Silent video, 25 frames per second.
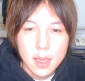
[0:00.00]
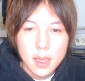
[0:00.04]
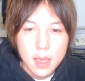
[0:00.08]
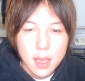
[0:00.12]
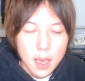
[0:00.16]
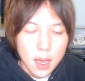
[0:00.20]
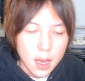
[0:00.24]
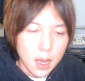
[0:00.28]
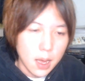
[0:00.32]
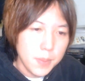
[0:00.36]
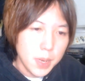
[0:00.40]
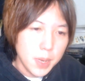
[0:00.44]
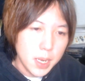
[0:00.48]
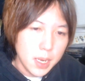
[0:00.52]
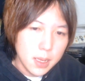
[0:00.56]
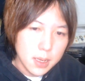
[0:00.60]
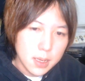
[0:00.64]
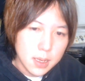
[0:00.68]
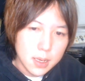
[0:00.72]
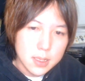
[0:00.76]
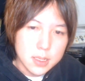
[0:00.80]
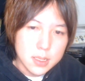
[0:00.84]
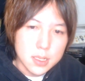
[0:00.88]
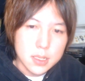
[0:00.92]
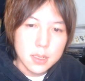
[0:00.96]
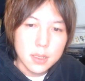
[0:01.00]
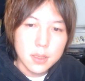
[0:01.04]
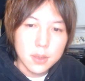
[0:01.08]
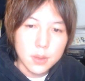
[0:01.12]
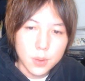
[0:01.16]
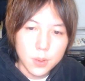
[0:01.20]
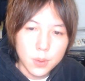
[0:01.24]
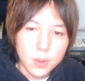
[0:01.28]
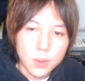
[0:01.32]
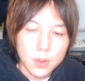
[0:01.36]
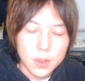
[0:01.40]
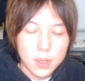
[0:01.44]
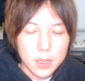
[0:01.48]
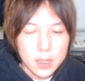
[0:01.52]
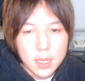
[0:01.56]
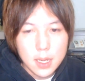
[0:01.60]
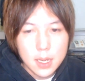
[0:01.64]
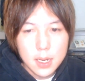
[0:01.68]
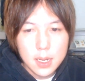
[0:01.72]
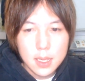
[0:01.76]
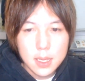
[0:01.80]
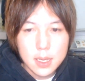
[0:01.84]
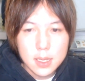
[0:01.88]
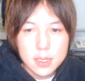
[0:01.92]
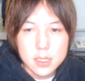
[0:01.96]
アメリカ人と
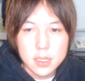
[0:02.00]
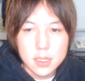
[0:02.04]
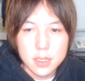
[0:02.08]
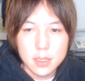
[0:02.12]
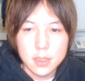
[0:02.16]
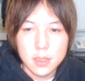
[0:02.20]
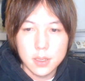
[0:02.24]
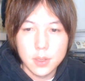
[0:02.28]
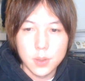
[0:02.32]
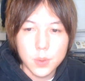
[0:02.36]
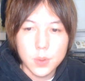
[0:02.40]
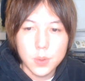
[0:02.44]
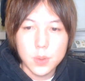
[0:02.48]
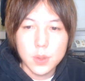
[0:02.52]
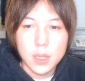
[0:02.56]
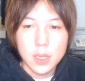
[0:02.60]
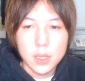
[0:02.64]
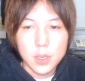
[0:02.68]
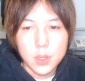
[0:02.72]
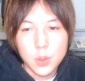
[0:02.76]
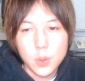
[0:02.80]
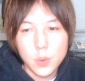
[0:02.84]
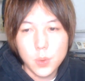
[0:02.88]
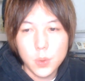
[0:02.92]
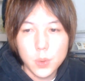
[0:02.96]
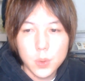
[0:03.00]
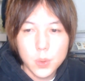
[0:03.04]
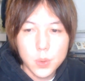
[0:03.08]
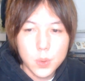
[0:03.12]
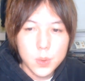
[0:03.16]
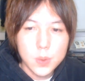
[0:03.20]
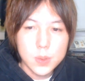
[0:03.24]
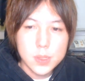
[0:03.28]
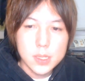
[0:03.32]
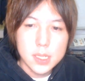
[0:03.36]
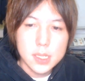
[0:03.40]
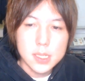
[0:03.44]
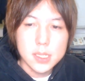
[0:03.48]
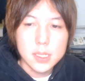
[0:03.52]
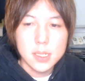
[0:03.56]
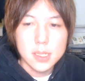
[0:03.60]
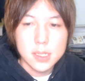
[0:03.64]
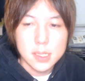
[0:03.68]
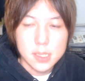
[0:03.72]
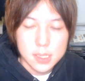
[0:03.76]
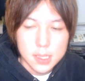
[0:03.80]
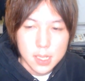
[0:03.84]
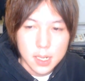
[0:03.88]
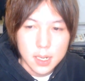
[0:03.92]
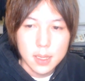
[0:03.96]
イタリア人によって共同設
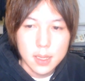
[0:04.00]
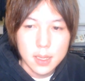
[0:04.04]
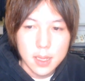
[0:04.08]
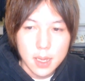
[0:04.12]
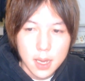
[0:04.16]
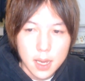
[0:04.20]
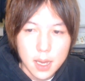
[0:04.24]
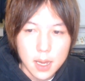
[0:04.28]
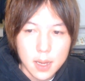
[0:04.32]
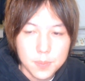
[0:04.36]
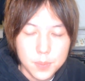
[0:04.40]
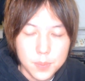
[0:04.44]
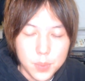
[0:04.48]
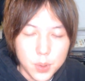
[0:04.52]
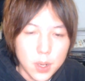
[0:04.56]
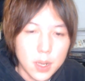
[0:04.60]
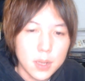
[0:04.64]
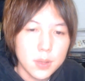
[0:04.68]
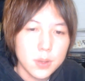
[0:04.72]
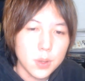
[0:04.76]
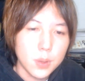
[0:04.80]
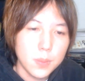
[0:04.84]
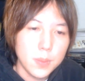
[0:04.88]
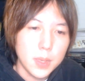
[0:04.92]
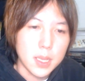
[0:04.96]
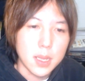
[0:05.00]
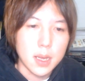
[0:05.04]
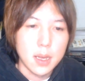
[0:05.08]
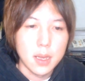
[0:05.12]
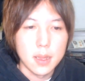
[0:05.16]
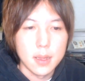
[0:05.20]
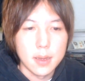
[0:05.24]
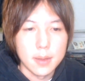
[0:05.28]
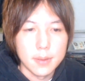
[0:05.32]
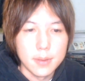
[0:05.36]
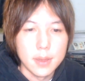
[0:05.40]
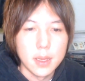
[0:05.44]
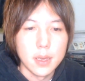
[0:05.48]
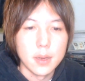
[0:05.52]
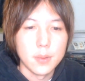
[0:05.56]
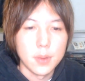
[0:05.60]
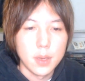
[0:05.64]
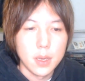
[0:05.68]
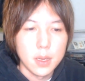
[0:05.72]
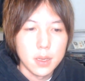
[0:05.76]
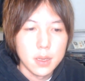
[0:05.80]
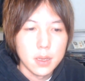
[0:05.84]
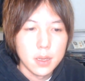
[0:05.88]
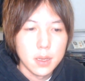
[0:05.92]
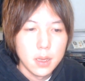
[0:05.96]
立されたブランドみたいなんだよ
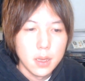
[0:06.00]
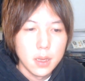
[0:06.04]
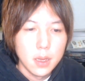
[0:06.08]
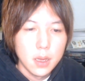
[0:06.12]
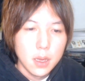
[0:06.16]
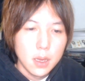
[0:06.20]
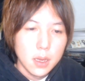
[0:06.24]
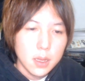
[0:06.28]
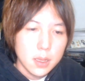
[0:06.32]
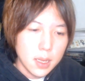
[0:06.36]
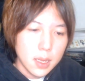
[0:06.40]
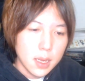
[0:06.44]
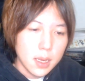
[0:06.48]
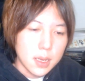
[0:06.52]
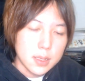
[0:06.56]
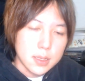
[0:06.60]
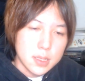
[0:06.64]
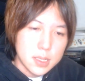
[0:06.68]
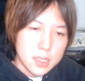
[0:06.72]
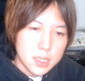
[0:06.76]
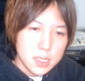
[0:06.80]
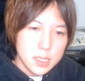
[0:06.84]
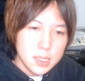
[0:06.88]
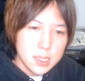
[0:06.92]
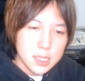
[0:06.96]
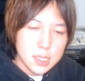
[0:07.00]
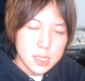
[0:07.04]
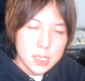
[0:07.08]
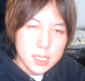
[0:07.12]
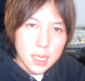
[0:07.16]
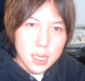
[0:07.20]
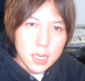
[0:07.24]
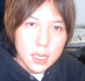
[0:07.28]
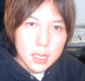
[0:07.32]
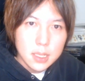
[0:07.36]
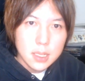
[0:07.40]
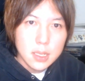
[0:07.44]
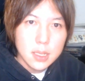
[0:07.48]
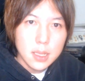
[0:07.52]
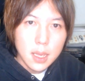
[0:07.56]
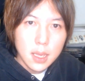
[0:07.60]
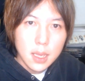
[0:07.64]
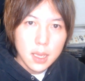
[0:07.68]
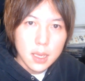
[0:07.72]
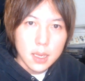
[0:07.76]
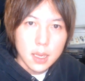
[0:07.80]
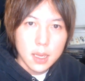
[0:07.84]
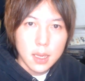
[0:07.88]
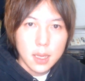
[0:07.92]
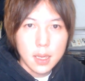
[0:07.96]
ね。で実際に
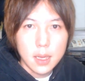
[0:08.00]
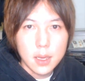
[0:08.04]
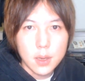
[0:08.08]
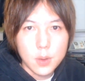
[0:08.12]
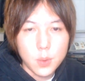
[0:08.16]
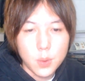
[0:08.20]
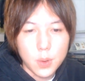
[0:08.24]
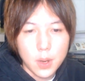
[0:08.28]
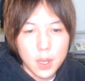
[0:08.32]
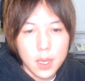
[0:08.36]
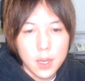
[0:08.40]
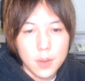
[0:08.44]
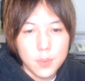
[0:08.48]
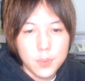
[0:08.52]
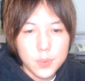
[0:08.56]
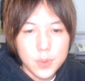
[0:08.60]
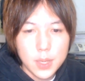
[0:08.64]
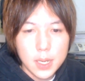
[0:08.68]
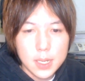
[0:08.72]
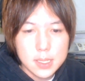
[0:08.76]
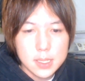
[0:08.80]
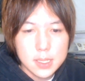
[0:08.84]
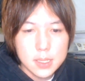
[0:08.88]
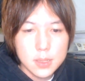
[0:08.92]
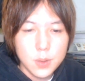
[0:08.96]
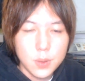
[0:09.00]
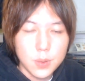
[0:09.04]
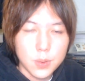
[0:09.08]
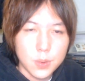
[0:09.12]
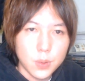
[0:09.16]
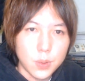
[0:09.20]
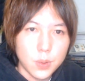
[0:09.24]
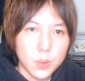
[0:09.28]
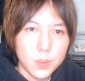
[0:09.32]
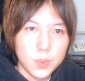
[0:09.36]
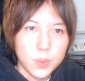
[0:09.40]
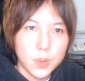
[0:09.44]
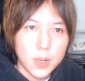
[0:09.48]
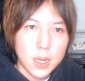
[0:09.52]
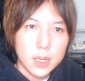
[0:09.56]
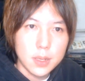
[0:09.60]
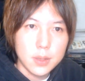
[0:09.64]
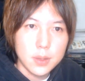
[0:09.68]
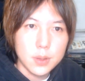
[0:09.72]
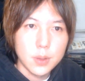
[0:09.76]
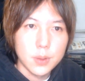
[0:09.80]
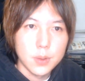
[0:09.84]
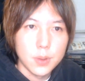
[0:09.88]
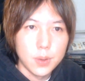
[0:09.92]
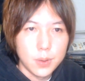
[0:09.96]
ね、えー、これ2つのこう
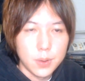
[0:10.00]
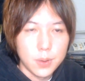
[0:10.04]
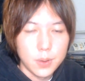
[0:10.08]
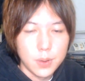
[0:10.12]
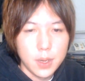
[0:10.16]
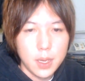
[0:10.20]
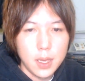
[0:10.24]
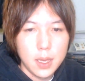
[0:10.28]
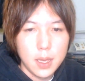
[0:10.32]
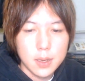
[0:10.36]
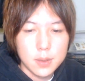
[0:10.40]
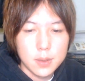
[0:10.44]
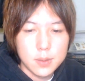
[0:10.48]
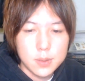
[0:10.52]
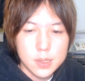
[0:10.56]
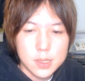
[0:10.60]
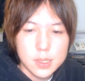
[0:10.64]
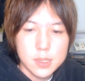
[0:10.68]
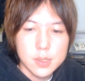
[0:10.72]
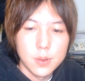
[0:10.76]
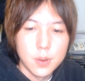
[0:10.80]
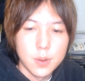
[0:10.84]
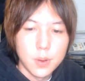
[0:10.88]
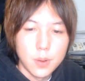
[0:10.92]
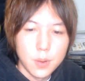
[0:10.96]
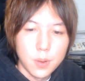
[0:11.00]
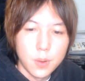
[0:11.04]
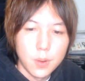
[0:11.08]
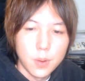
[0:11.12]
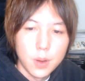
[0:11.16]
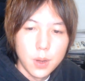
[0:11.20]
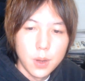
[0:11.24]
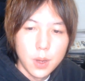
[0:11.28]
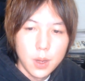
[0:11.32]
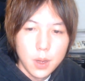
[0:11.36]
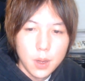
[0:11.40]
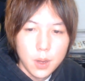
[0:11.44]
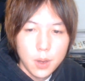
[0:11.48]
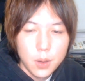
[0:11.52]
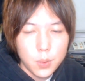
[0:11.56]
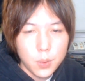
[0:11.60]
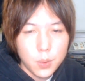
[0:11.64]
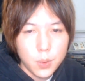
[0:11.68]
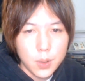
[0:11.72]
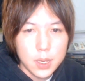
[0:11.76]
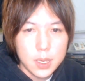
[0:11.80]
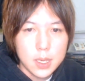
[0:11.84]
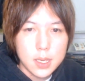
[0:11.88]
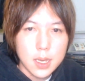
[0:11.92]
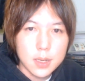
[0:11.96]
ブランドの、えー、靴をこ
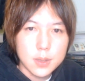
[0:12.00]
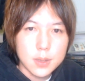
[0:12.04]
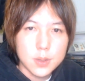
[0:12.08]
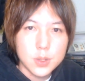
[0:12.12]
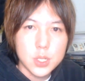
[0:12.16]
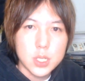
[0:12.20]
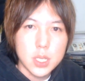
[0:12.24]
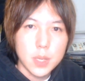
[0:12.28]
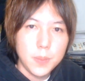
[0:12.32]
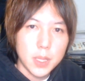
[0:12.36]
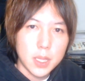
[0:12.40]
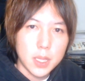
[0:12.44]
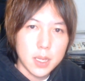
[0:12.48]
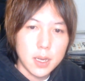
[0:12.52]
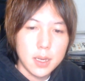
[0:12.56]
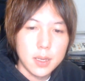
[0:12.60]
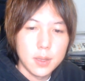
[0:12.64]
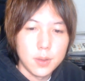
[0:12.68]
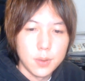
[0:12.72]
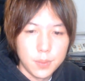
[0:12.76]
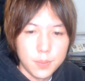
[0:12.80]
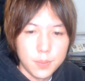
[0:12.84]
れ比較してみたいと